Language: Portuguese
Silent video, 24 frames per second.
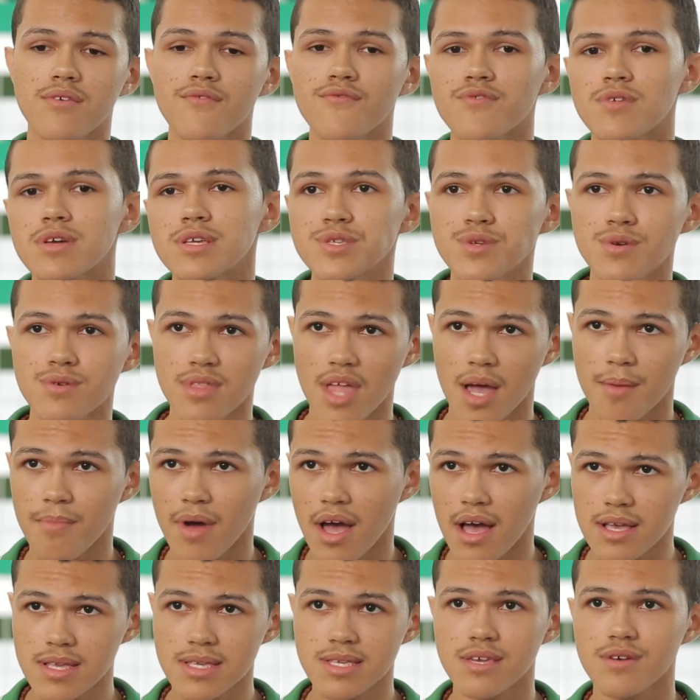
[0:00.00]
Influenciou na
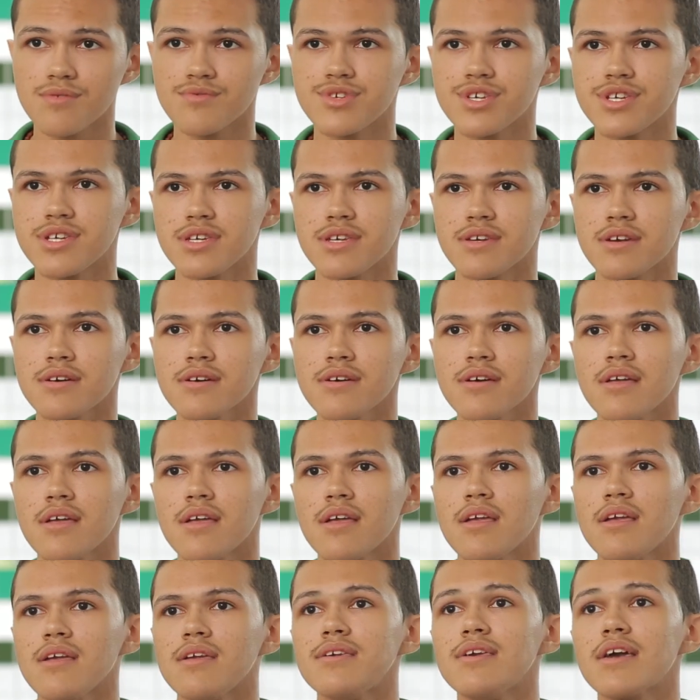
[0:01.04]
base que eu tinha
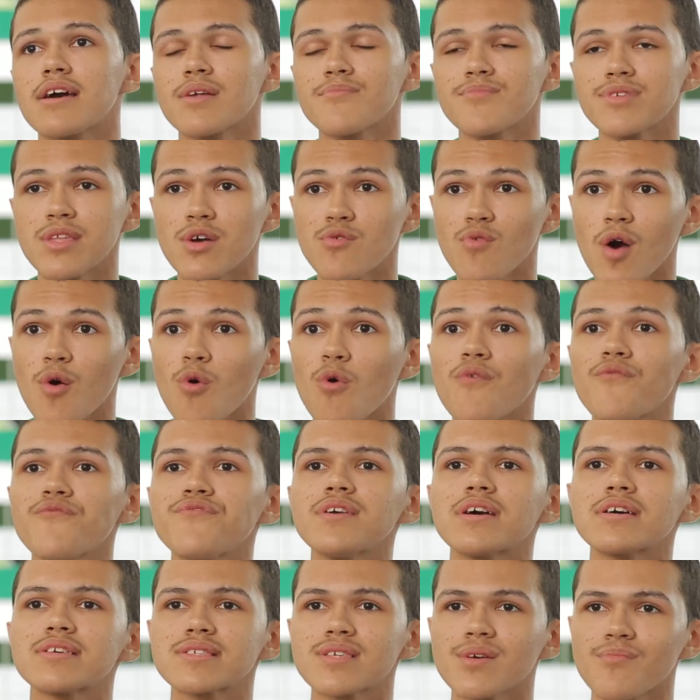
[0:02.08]
e ela me deu uma
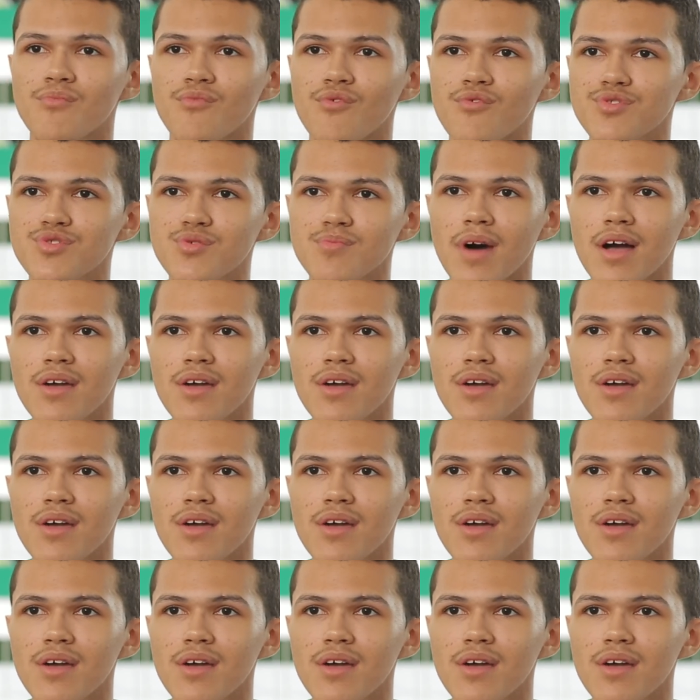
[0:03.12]
confiança muito